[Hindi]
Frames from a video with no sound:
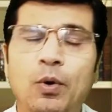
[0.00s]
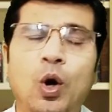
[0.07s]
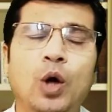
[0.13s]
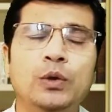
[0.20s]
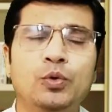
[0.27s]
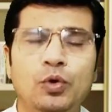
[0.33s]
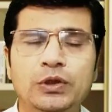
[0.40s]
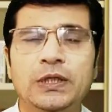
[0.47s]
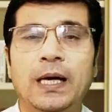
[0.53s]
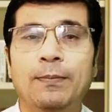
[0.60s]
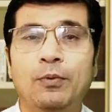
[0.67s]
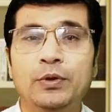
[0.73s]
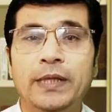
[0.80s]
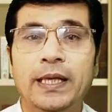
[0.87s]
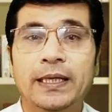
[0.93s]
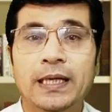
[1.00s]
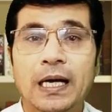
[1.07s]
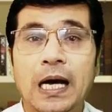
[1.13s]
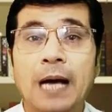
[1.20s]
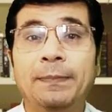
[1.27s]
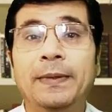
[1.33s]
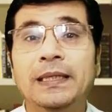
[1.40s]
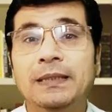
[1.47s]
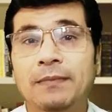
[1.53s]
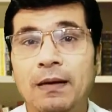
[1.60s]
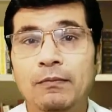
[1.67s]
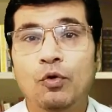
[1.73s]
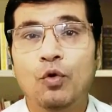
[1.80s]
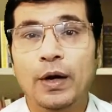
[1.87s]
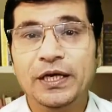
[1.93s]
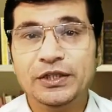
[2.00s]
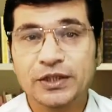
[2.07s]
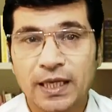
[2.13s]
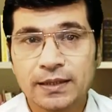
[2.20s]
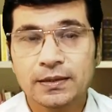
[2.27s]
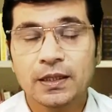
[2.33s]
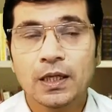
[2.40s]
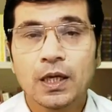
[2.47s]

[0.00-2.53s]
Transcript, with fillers: बहुत कुछ आपको देगा आपकी तमाम ख्वाहिशात